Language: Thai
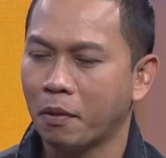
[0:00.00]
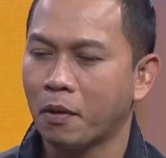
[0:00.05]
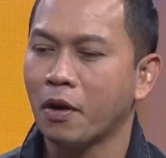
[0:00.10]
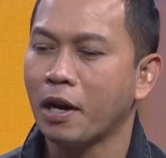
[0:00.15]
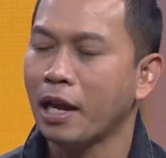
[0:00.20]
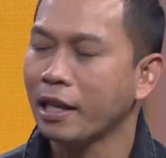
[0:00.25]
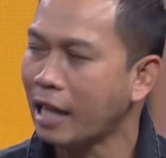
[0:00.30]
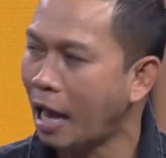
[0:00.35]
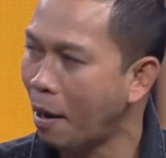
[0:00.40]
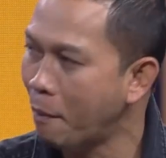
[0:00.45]
ก็
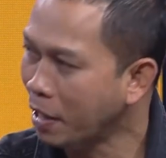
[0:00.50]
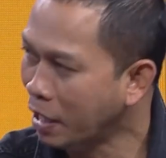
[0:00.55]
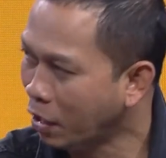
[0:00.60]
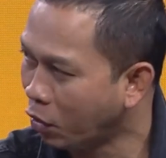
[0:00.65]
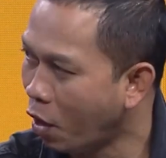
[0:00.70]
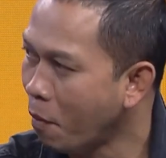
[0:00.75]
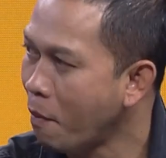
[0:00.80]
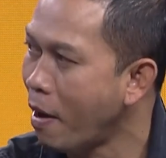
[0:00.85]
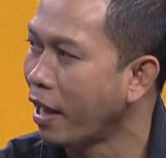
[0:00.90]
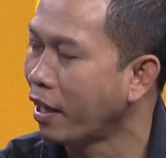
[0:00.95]
ได้ตังค์มาหนึ่ง
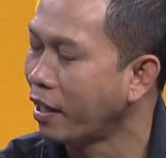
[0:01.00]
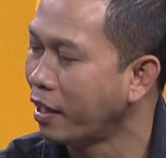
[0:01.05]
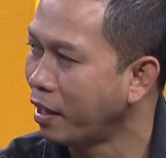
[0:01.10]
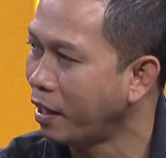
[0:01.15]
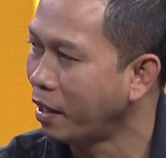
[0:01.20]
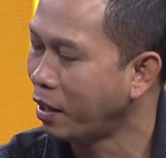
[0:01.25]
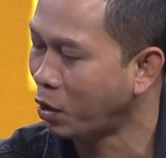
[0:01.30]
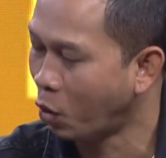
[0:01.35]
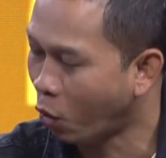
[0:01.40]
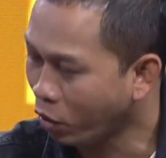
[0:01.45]
ร้อยบาท
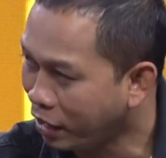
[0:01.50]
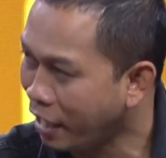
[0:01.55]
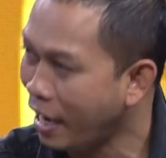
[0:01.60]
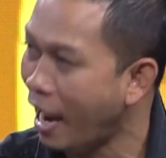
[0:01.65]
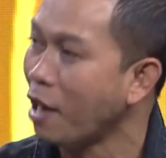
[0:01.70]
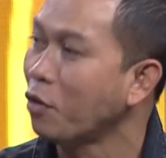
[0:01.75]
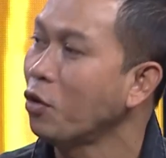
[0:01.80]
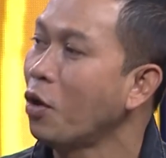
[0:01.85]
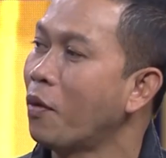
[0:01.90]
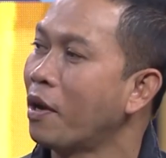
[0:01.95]
ชกชนะ
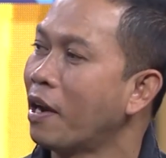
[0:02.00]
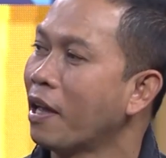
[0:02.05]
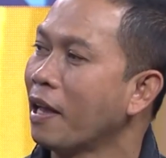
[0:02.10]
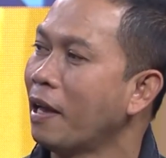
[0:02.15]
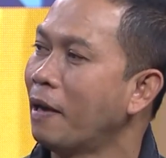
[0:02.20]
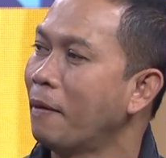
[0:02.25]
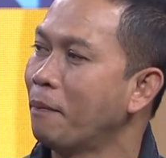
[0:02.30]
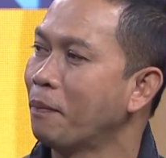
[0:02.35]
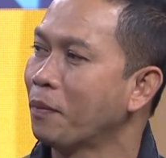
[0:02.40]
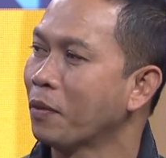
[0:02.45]
ด้วยวันนั้นอ่ะ